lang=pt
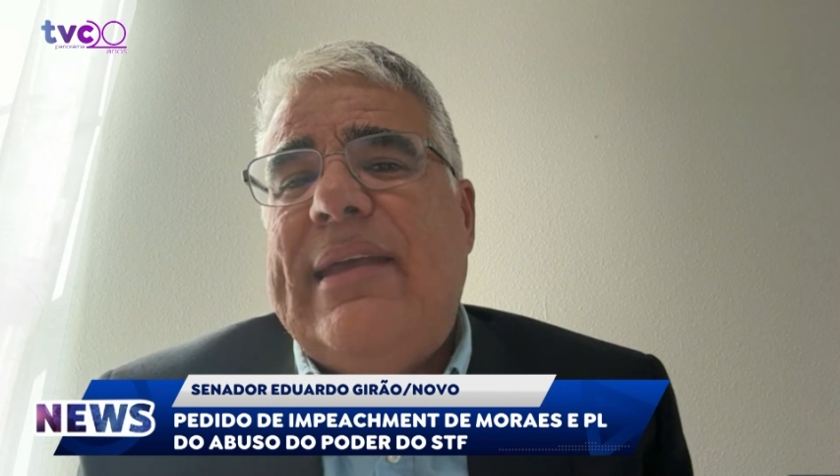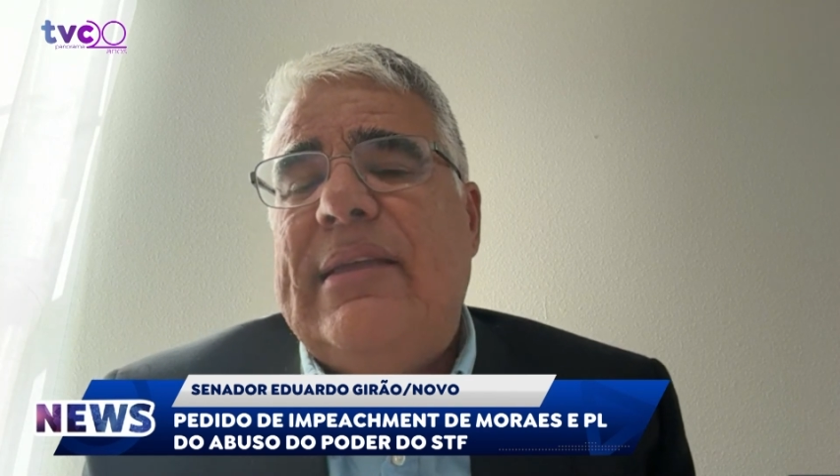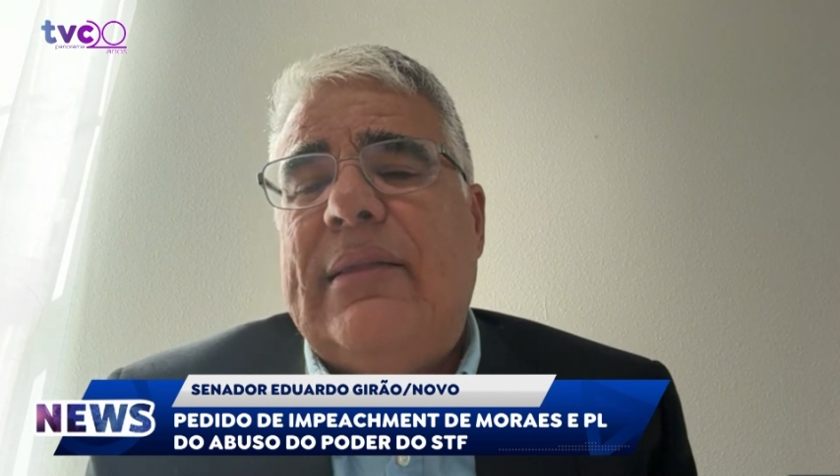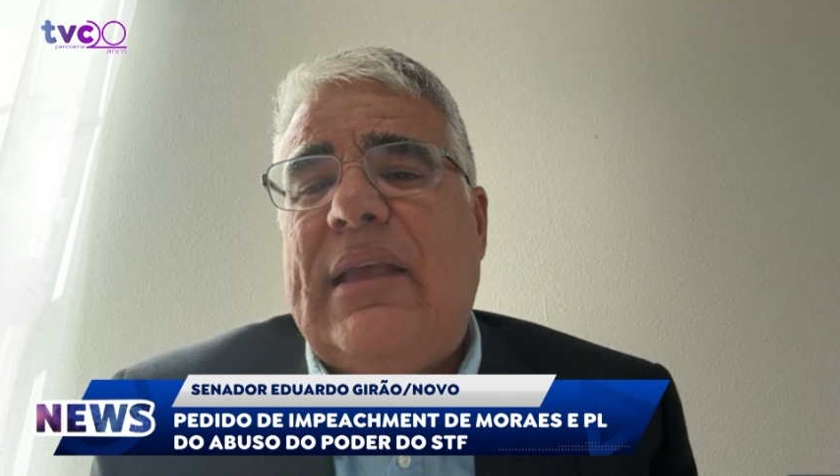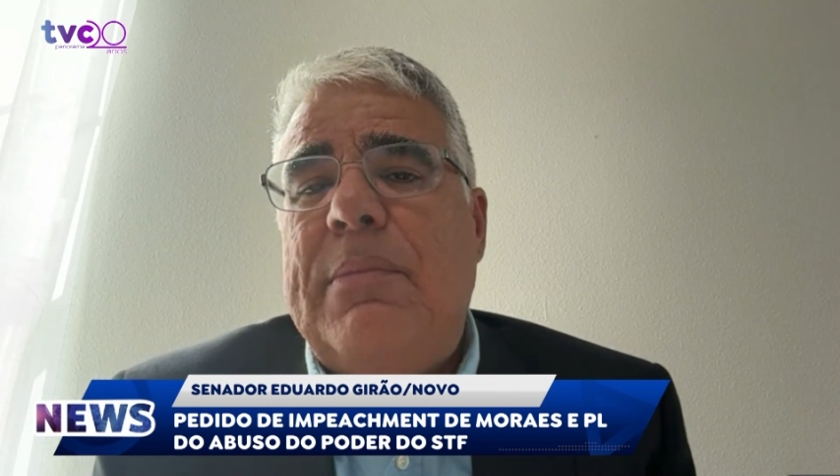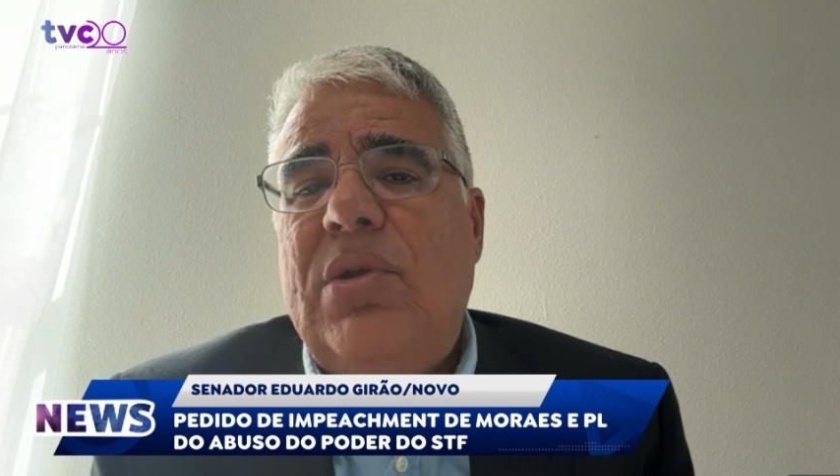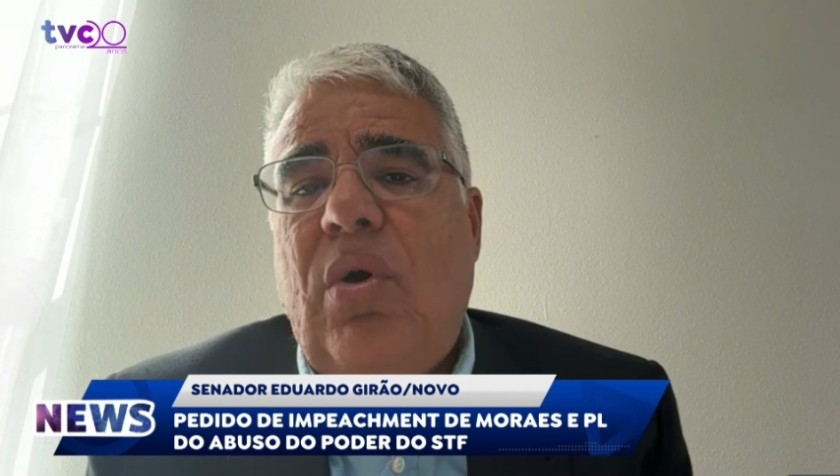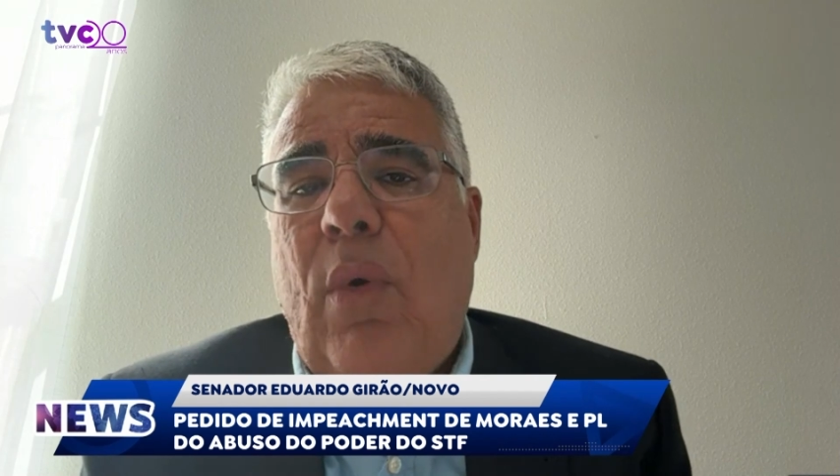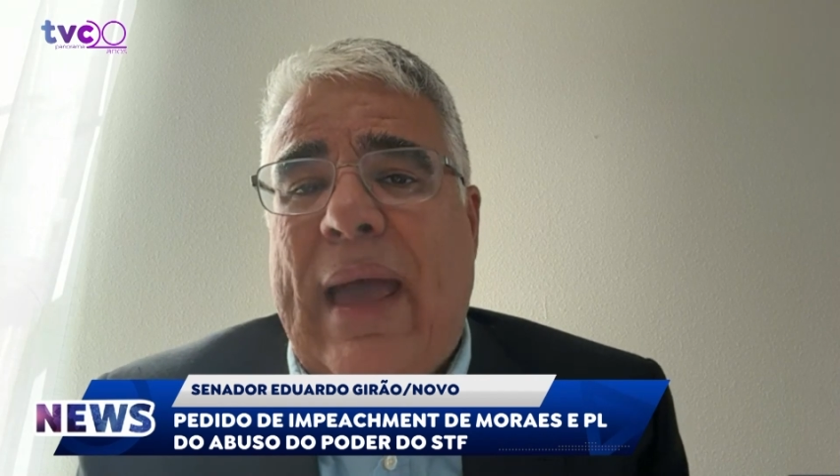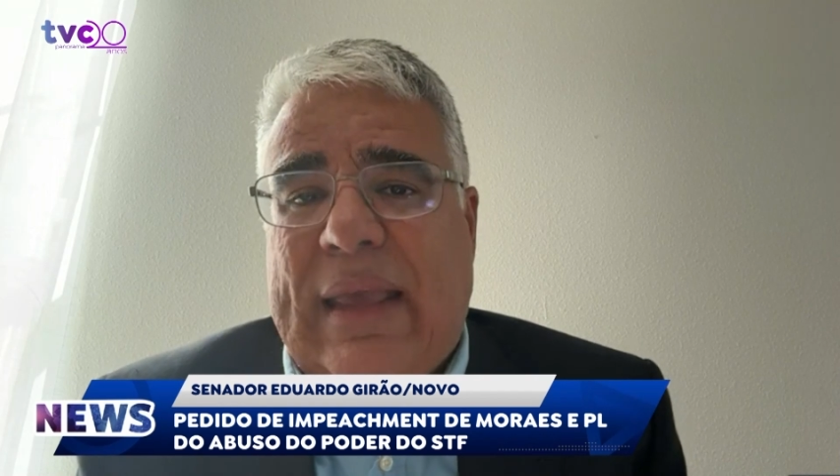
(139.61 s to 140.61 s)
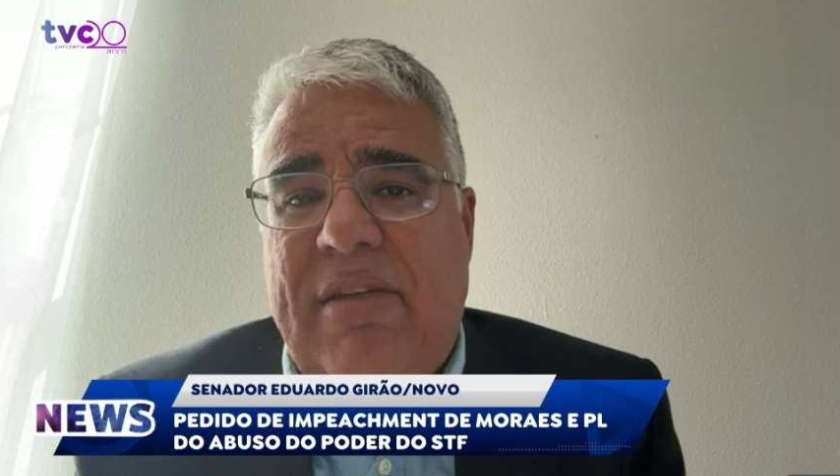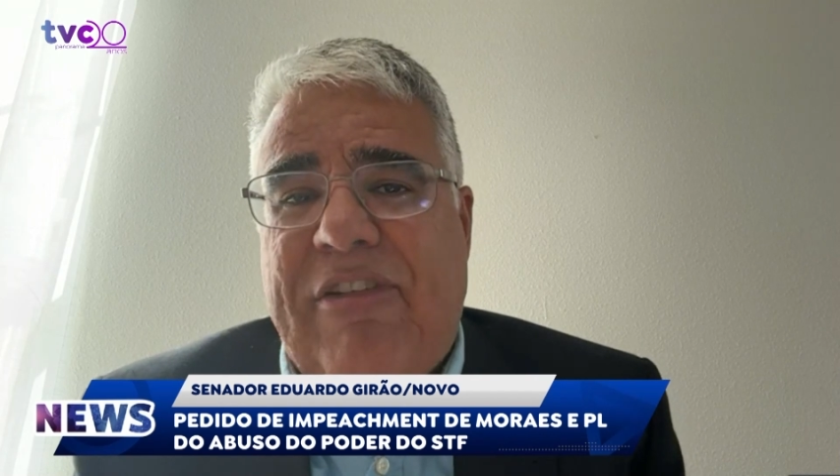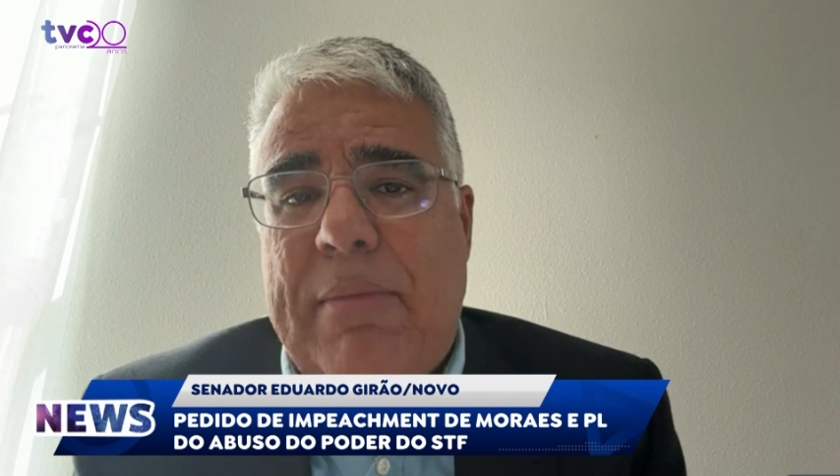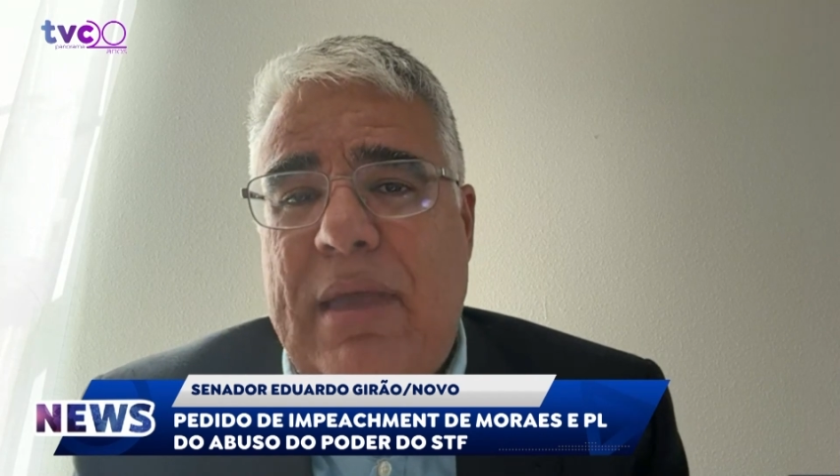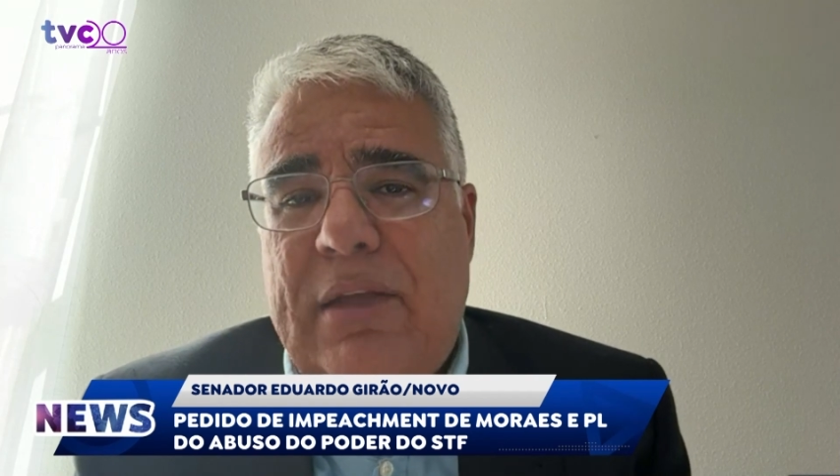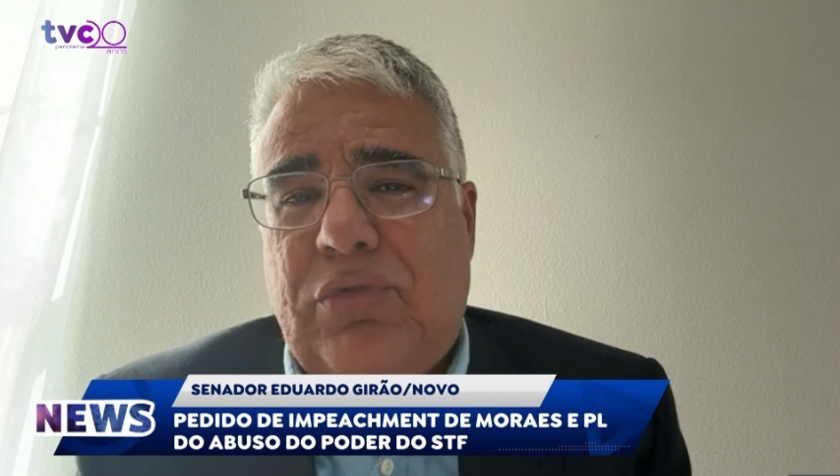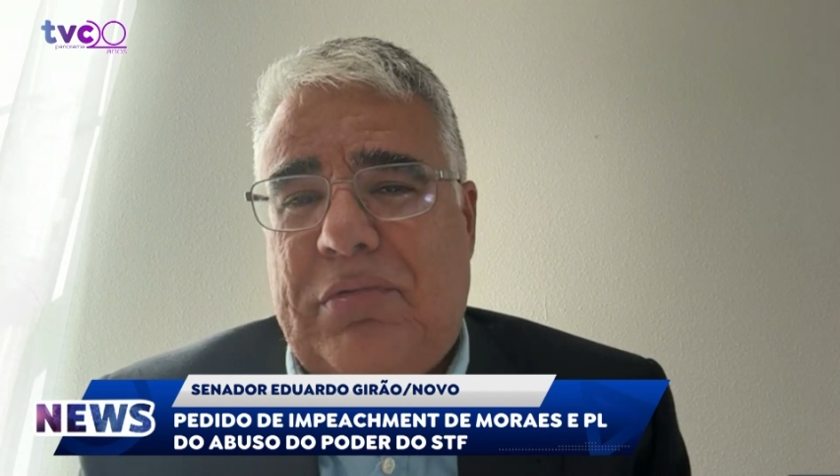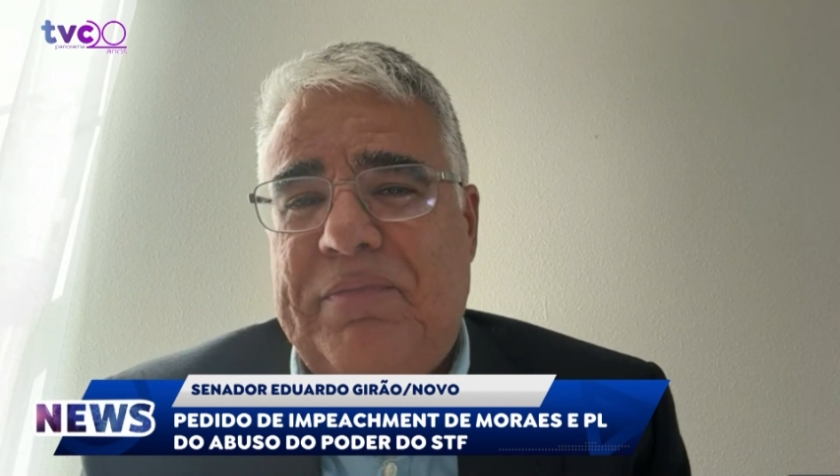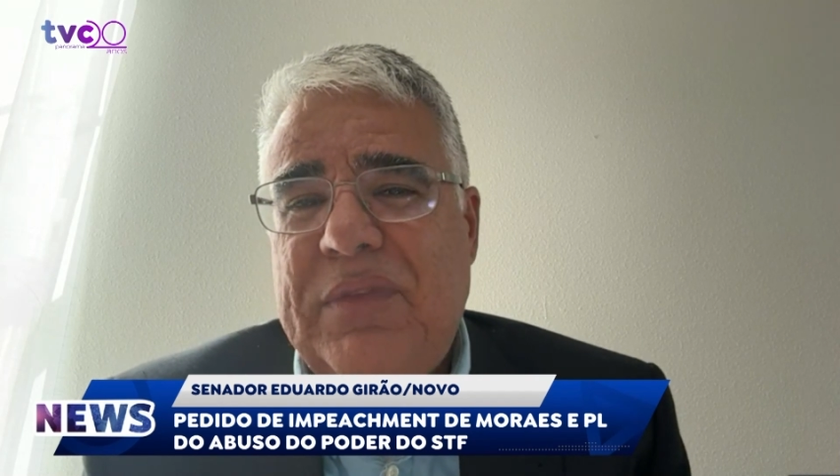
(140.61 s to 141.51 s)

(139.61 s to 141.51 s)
que determinou o arquivamento